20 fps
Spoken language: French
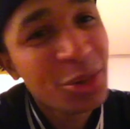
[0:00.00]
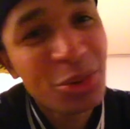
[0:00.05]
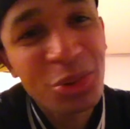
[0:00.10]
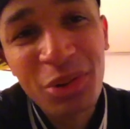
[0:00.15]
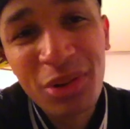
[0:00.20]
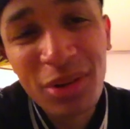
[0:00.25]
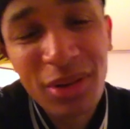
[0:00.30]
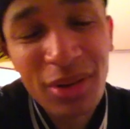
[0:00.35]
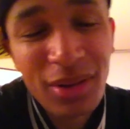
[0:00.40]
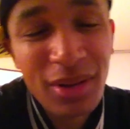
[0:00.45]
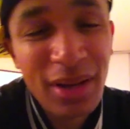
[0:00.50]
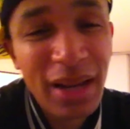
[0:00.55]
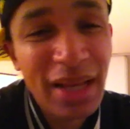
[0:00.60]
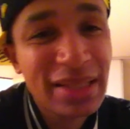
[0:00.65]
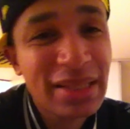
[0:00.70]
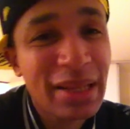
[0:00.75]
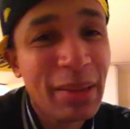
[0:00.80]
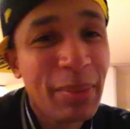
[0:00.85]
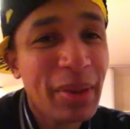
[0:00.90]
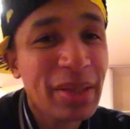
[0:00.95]
Donc euh,
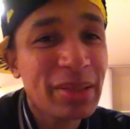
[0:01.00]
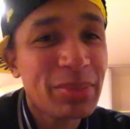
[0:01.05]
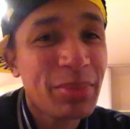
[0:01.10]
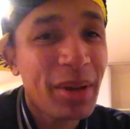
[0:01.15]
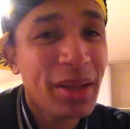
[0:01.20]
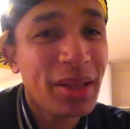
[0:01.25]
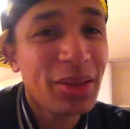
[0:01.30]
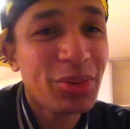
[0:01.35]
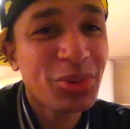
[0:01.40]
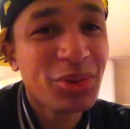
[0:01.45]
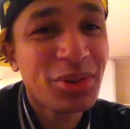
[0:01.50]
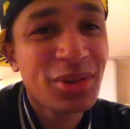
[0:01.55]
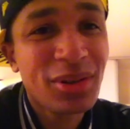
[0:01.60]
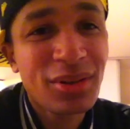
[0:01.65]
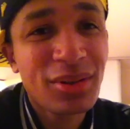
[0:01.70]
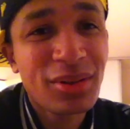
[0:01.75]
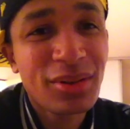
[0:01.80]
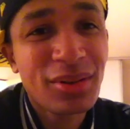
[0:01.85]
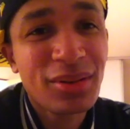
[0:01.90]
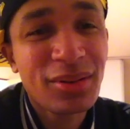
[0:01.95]
là, ça passe pas. Donc
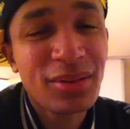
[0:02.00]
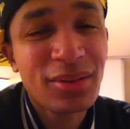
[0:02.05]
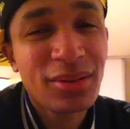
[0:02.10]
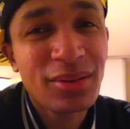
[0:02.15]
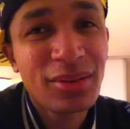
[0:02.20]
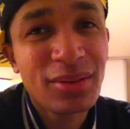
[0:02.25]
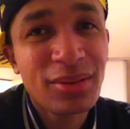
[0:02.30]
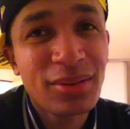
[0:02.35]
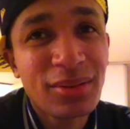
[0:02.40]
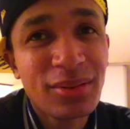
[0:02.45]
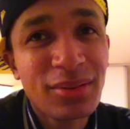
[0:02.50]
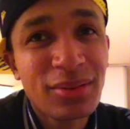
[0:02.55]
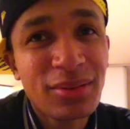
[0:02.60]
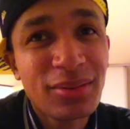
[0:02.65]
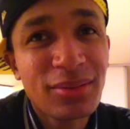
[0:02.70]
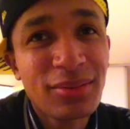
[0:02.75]
euh,